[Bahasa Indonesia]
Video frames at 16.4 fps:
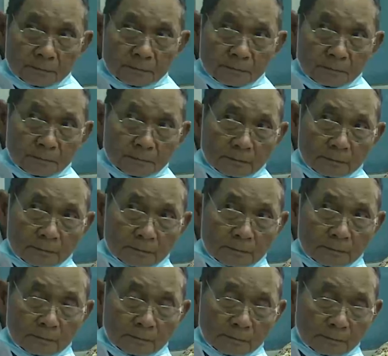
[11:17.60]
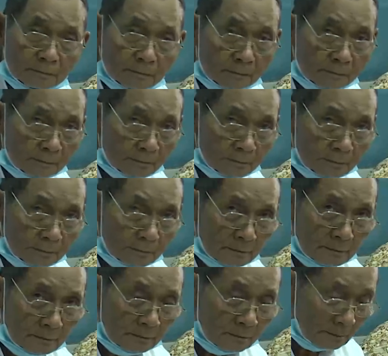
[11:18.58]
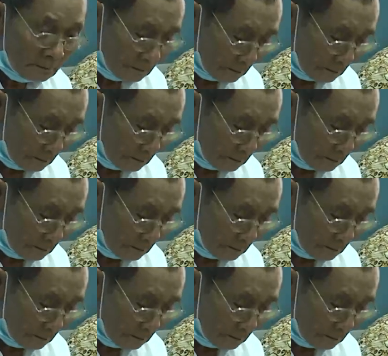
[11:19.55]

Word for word: meninggalkan apa yang menjadi